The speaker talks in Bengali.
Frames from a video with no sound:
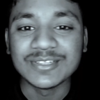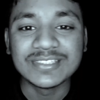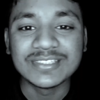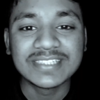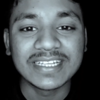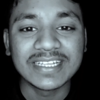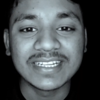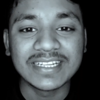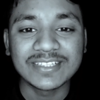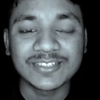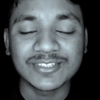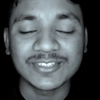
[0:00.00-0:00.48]
ওই
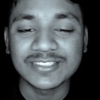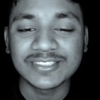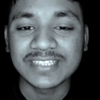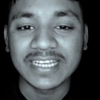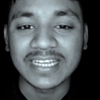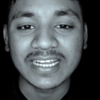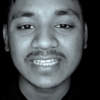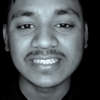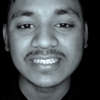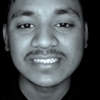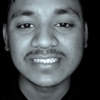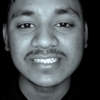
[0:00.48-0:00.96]
ছেলে যখন
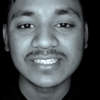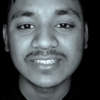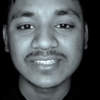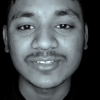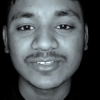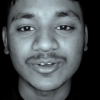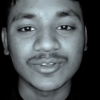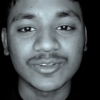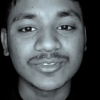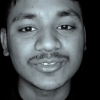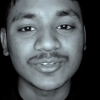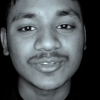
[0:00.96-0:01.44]
ছেঁকা দিছে
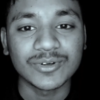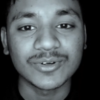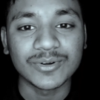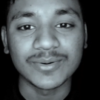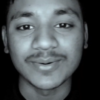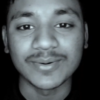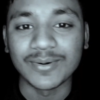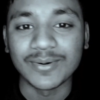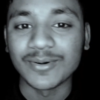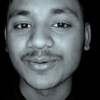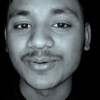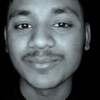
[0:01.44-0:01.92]
তখন তো
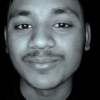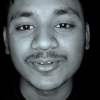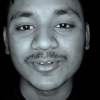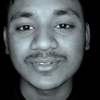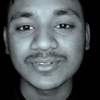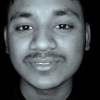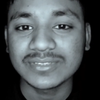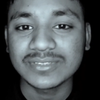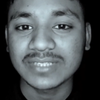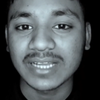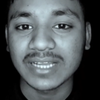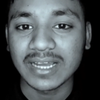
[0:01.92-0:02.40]
ওর
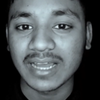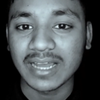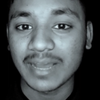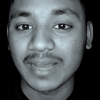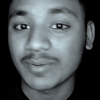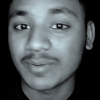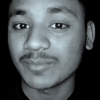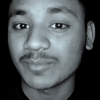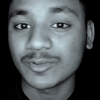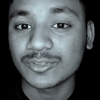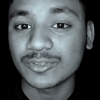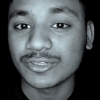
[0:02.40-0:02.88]
মনটা
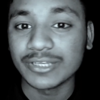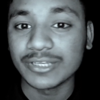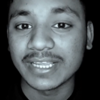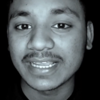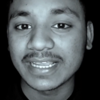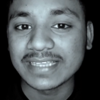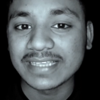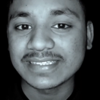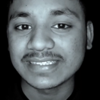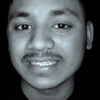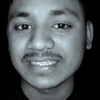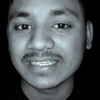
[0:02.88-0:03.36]
আমার মতো
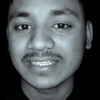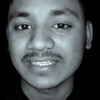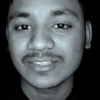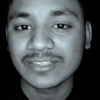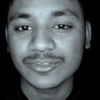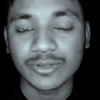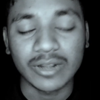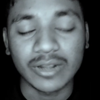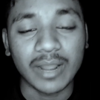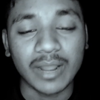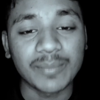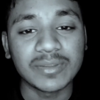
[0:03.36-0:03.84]
হয়ে গেছে
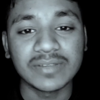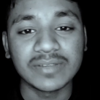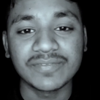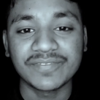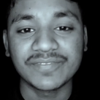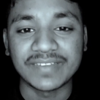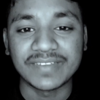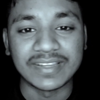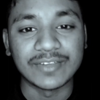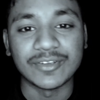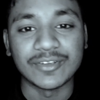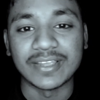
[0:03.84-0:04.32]
তখন আমি
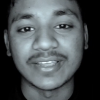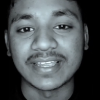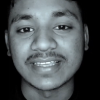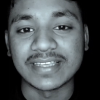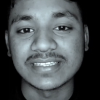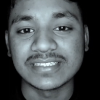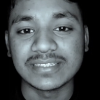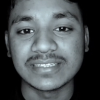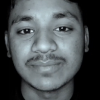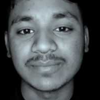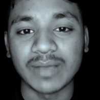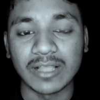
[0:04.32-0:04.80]
ফ্রি হয়ে
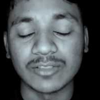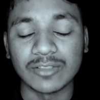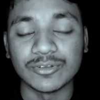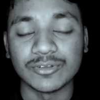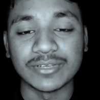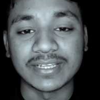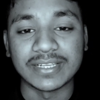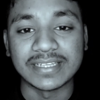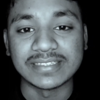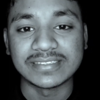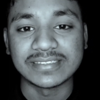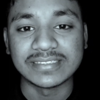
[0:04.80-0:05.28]
গেছি
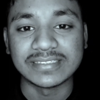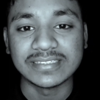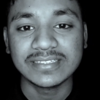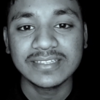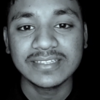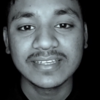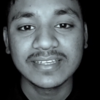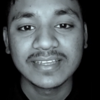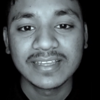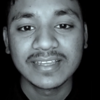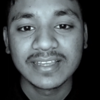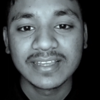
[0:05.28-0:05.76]
ভালো হয়ে গেছি
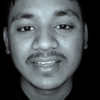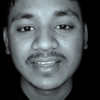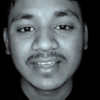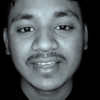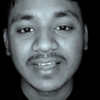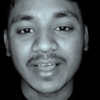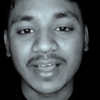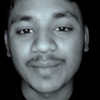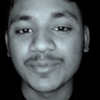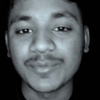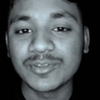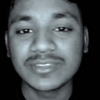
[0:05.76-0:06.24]

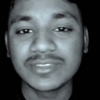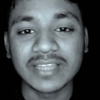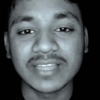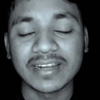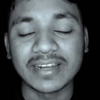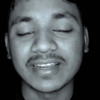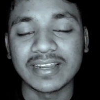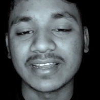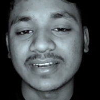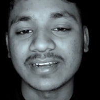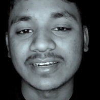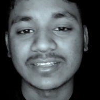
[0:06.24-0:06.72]
আমিও
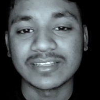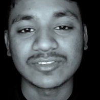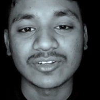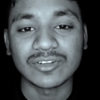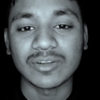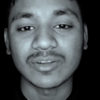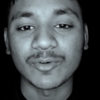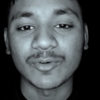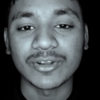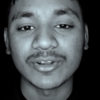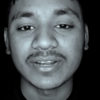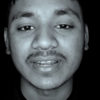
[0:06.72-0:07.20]
তার আর
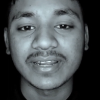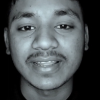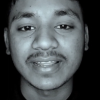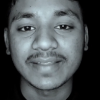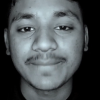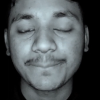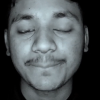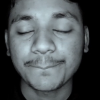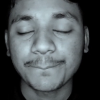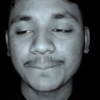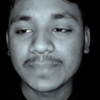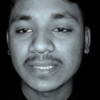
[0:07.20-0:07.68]
এতটা মনে
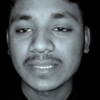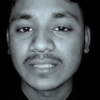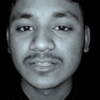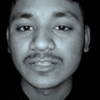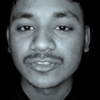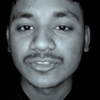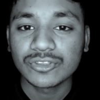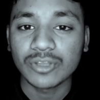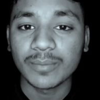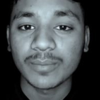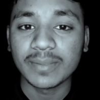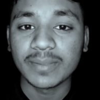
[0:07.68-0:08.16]
নাই
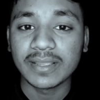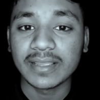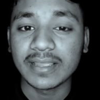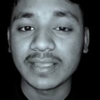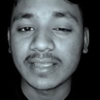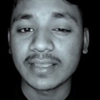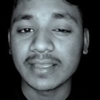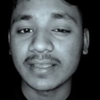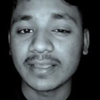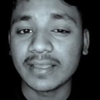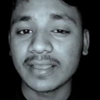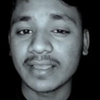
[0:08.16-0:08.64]
তবে
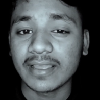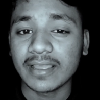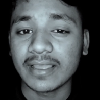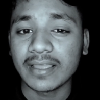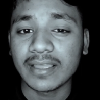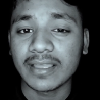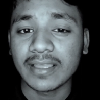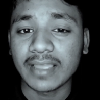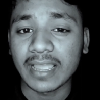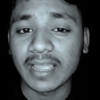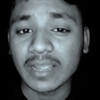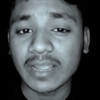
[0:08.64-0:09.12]

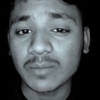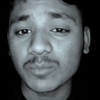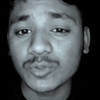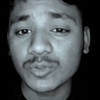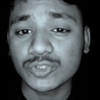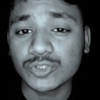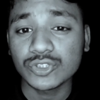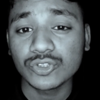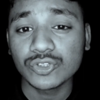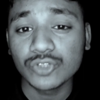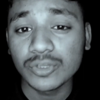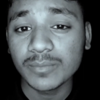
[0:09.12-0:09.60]
এক
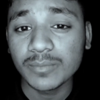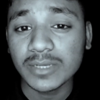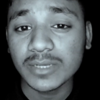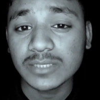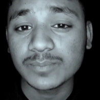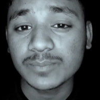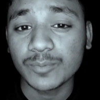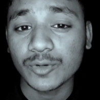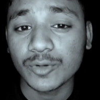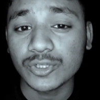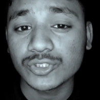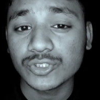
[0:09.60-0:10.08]
বছর দুই
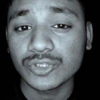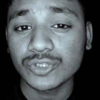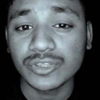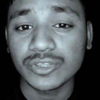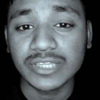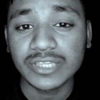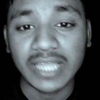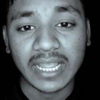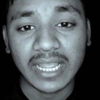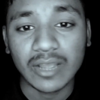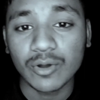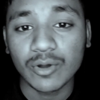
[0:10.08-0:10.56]
মাস পর
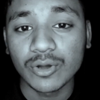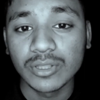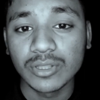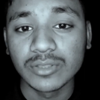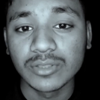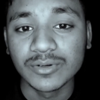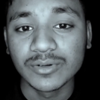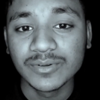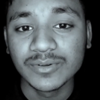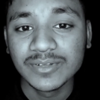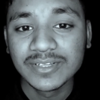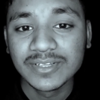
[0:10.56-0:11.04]
যখন দেখা
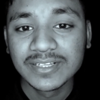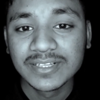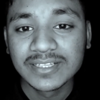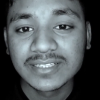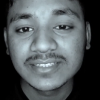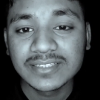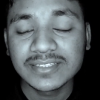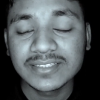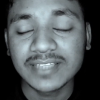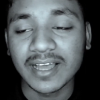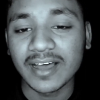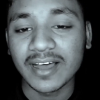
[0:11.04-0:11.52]
হলো
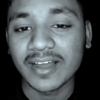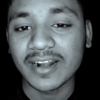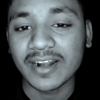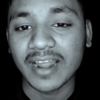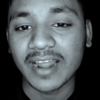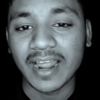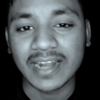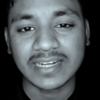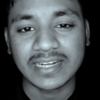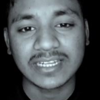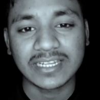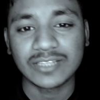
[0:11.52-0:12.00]
তার
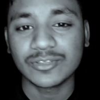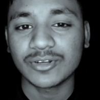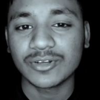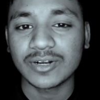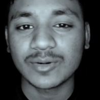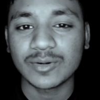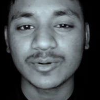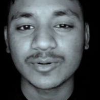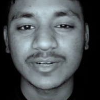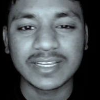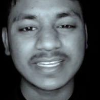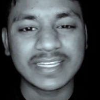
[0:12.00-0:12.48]
হাটটা
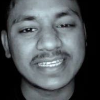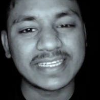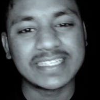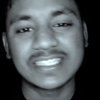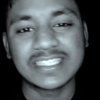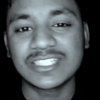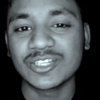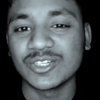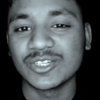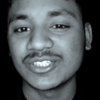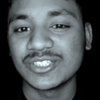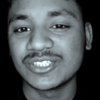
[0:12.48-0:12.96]
ধরার অনেক
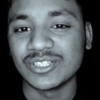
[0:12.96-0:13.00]
ইচ্ছে